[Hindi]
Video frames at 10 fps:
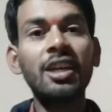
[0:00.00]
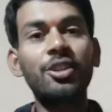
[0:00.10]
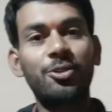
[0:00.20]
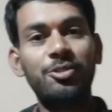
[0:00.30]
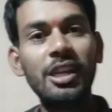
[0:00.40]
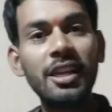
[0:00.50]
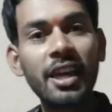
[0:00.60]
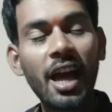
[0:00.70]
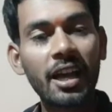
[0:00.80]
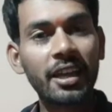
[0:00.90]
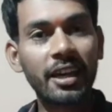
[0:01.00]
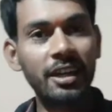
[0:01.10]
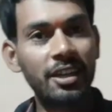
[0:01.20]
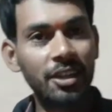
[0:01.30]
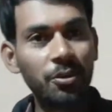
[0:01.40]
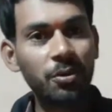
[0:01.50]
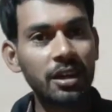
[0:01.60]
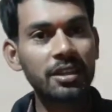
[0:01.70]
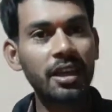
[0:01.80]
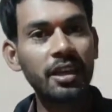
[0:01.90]
तो चलिए आगे कंटिन्यू
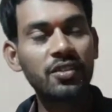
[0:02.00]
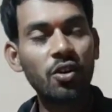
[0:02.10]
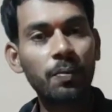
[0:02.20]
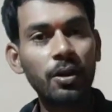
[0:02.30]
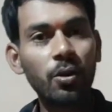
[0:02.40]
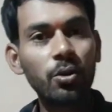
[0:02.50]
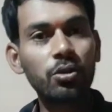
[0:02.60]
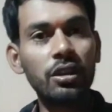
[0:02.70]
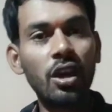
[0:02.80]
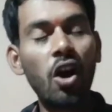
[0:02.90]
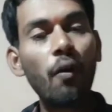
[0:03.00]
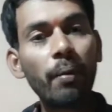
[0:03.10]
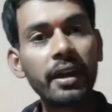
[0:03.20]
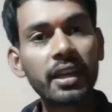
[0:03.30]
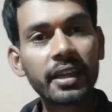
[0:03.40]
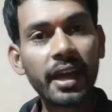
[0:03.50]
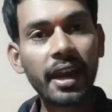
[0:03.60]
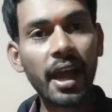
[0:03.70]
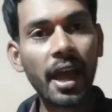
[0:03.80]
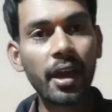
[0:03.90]
करते हैं इस ऑफर को तो ये ऑफर निकल के आ
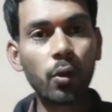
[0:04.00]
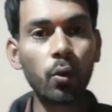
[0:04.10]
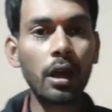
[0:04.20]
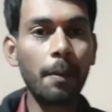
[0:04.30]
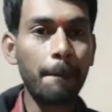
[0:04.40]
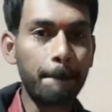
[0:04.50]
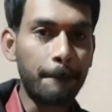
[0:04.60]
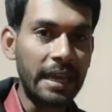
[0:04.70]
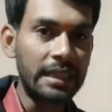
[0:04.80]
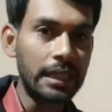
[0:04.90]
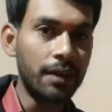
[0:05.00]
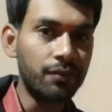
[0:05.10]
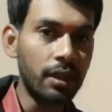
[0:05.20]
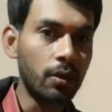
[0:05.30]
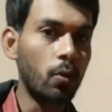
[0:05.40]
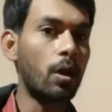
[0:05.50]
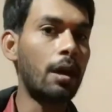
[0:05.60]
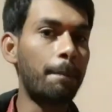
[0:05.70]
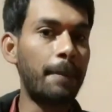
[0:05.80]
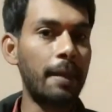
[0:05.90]
रहा है गूगल के तरफ से गूगल
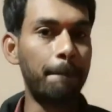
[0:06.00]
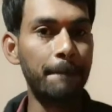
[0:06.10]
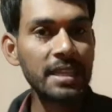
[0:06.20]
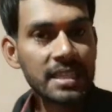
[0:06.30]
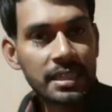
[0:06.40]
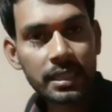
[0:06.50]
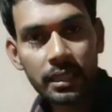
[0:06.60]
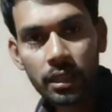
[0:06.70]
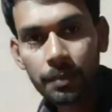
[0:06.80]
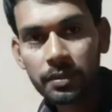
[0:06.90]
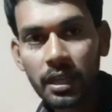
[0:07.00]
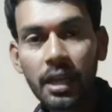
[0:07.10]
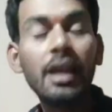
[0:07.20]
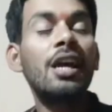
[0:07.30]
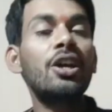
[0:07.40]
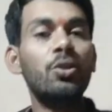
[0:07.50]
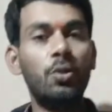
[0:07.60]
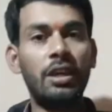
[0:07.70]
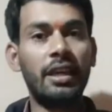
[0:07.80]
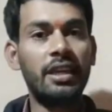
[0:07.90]
पे बिजनेस के तरफ से तो
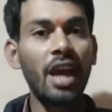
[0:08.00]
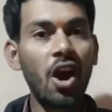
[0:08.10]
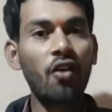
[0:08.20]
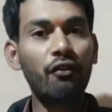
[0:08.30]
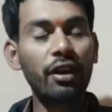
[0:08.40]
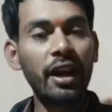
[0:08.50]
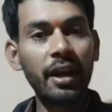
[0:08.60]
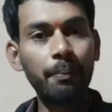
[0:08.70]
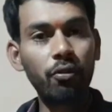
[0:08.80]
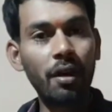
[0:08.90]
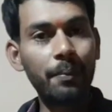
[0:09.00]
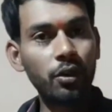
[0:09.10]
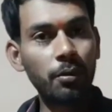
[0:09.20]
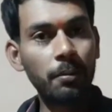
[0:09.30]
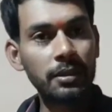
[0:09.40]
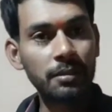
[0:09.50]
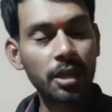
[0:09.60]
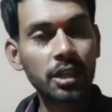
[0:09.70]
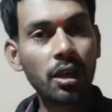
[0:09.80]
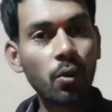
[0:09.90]
ये क्या ऑफ़र है पूरा वीडियो में मैं
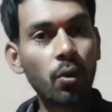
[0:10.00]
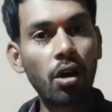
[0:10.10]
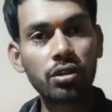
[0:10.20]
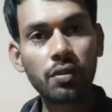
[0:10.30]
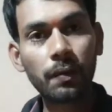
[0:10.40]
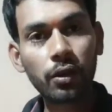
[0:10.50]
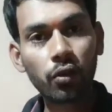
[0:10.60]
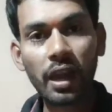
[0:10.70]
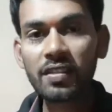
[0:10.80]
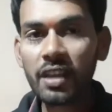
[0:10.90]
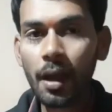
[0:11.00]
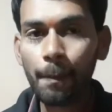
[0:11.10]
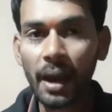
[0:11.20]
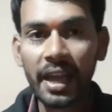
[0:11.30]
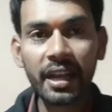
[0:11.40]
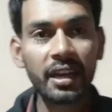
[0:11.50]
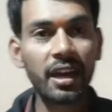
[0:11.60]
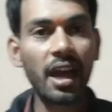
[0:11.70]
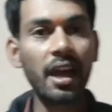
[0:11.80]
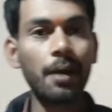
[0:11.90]
समझाता हूँ और इस ऑफ़र को कैसे अप्लाई
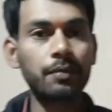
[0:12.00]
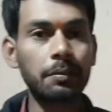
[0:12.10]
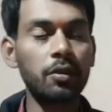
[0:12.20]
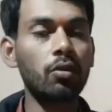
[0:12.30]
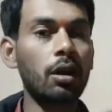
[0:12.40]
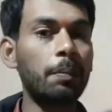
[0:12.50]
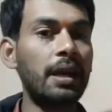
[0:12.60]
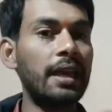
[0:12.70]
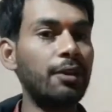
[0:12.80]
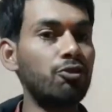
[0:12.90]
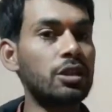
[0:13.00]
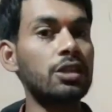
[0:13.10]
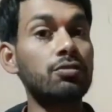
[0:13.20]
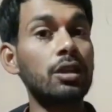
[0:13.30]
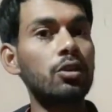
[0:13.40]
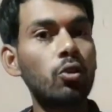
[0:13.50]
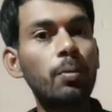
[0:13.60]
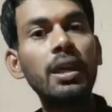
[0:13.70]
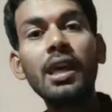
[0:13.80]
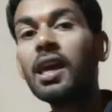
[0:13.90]
करना है आप सभी को अगर पहले यूज कर चुके हैं तो
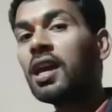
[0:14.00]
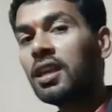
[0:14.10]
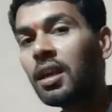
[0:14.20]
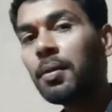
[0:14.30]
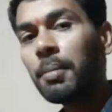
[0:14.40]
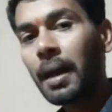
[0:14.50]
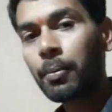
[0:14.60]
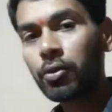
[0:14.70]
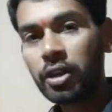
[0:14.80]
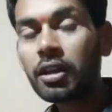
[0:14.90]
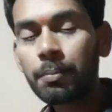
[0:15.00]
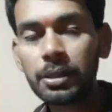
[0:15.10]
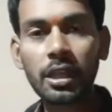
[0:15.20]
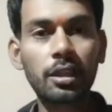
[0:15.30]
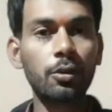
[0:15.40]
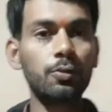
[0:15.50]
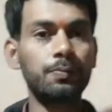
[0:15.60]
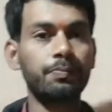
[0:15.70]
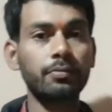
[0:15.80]
भी ये भी मैं आपको ट्रिक बताता हूँ